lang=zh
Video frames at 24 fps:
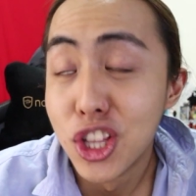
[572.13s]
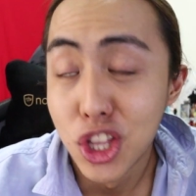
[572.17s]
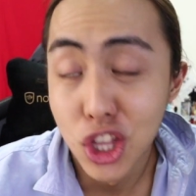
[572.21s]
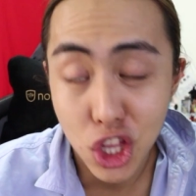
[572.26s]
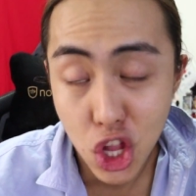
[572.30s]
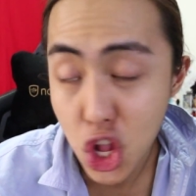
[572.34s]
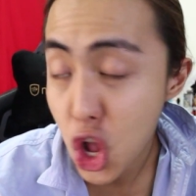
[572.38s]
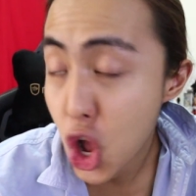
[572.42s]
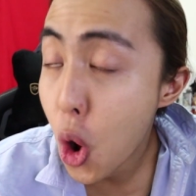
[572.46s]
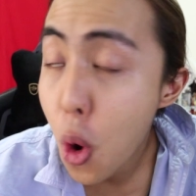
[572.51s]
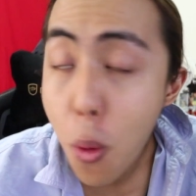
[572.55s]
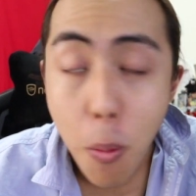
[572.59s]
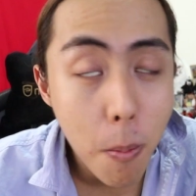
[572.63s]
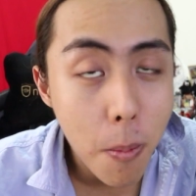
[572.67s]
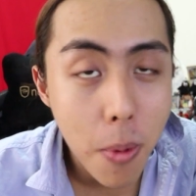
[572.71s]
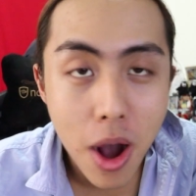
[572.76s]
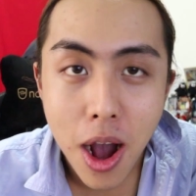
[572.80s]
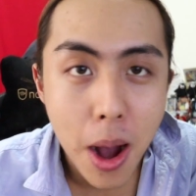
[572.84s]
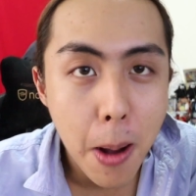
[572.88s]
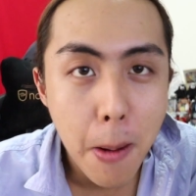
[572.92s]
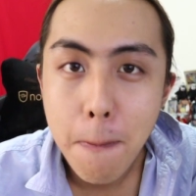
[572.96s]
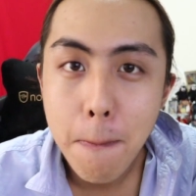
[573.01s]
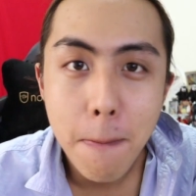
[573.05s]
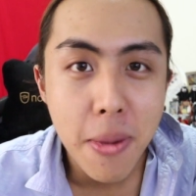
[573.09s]
Nope。
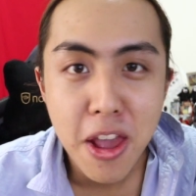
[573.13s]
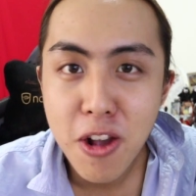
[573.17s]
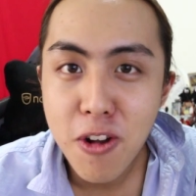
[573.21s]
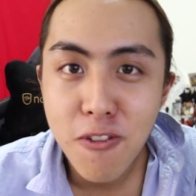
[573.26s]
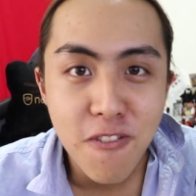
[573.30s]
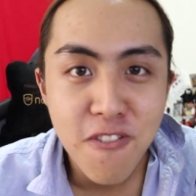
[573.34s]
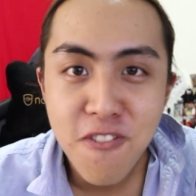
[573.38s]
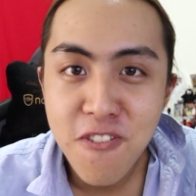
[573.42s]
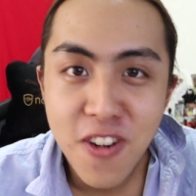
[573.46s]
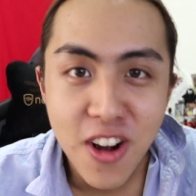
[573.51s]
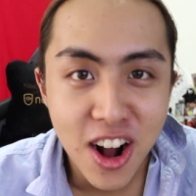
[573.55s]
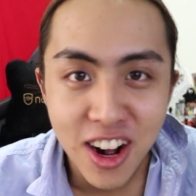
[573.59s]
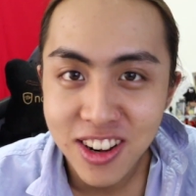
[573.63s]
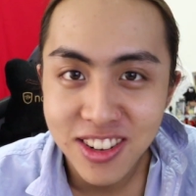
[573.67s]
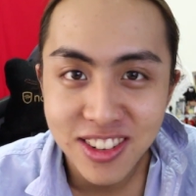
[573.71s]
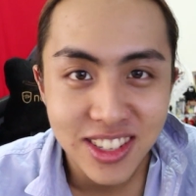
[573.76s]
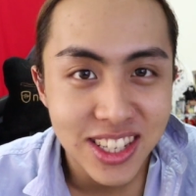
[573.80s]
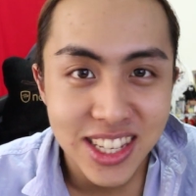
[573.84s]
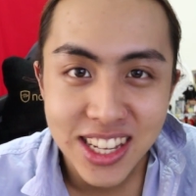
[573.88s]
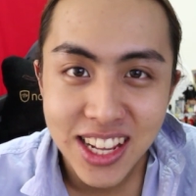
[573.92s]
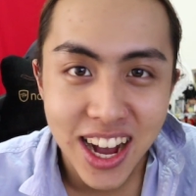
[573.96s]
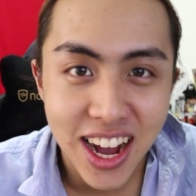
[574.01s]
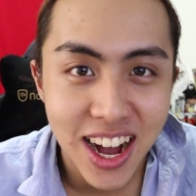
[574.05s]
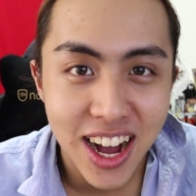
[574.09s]
没有放
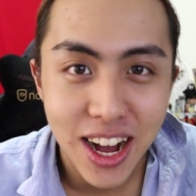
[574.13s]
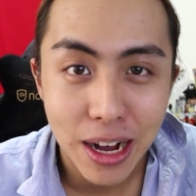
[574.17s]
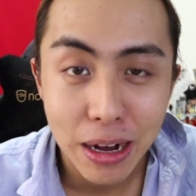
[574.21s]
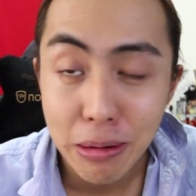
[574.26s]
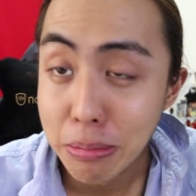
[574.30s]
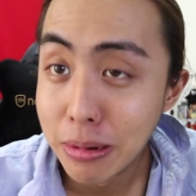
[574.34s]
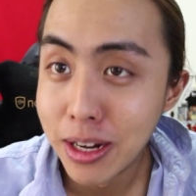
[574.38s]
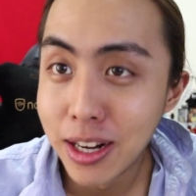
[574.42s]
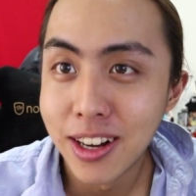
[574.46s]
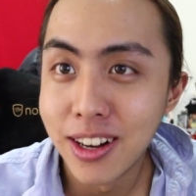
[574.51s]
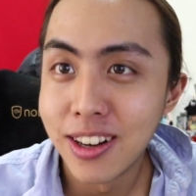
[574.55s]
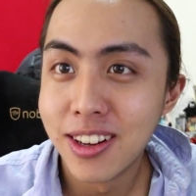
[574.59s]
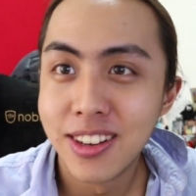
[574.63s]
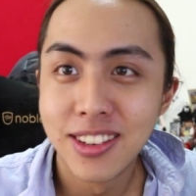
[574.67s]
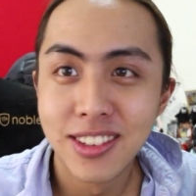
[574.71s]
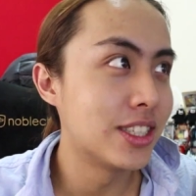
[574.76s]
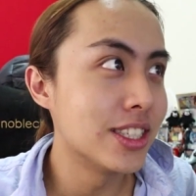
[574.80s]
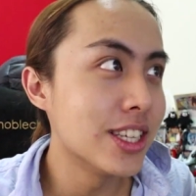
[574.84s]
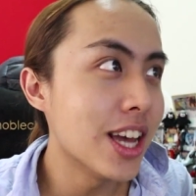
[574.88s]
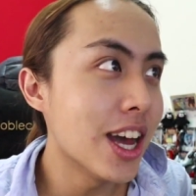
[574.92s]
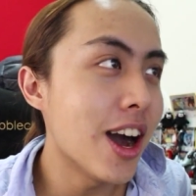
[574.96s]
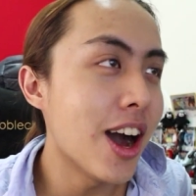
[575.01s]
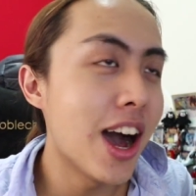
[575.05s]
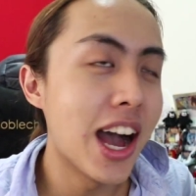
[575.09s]
假好不好？
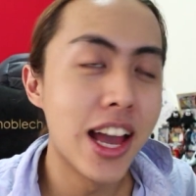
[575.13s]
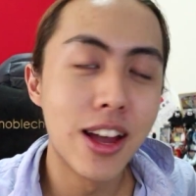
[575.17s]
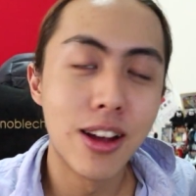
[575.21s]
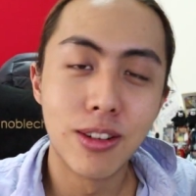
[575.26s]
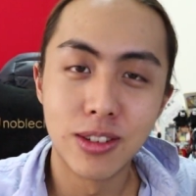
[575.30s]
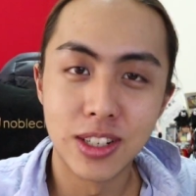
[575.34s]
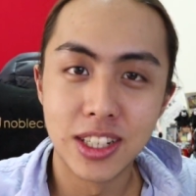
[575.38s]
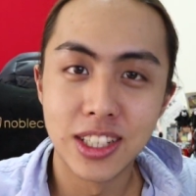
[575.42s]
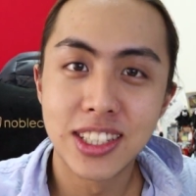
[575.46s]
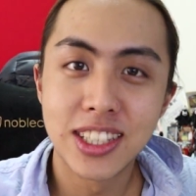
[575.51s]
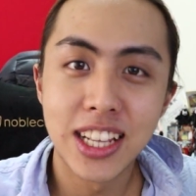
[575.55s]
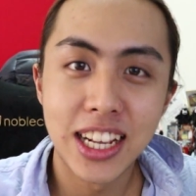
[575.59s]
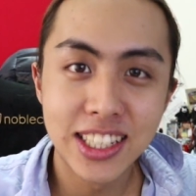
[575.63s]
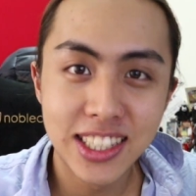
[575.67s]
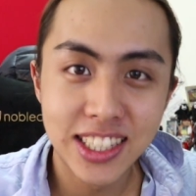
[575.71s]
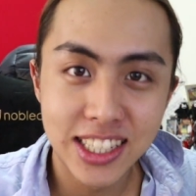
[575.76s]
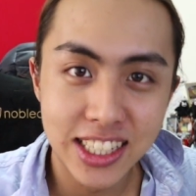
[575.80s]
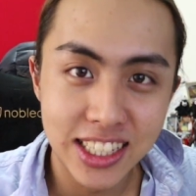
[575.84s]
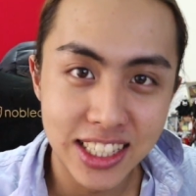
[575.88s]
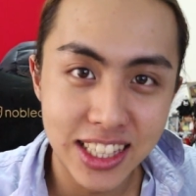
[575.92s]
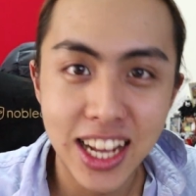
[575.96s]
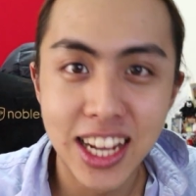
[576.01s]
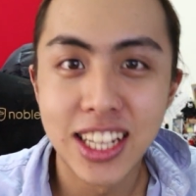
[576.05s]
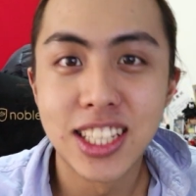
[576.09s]
只要还有人在
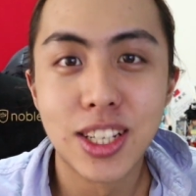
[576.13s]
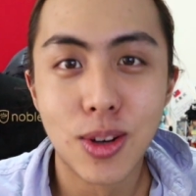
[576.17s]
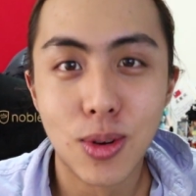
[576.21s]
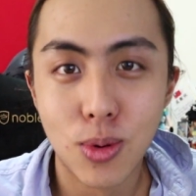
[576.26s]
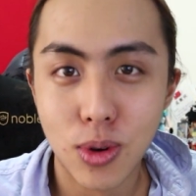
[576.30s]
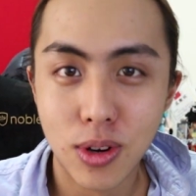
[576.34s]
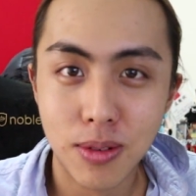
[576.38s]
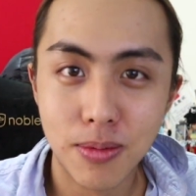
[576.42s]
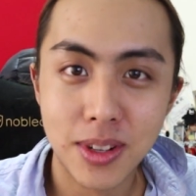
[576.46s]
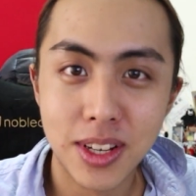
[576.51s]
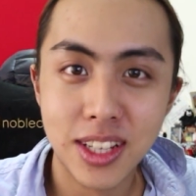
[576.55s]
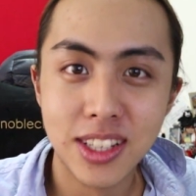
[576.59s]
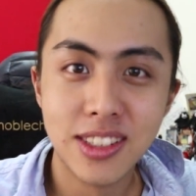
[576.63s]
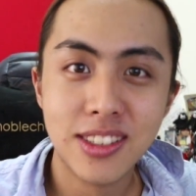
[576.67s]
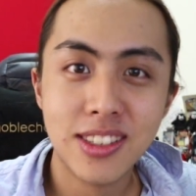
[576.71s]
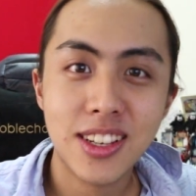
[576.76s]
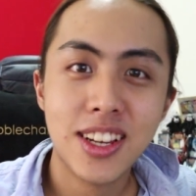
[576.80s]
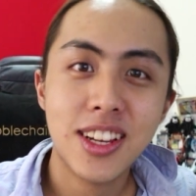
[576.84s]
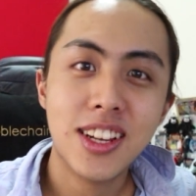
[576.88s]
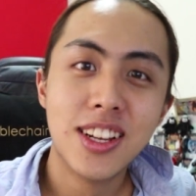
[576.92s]
期待着我们，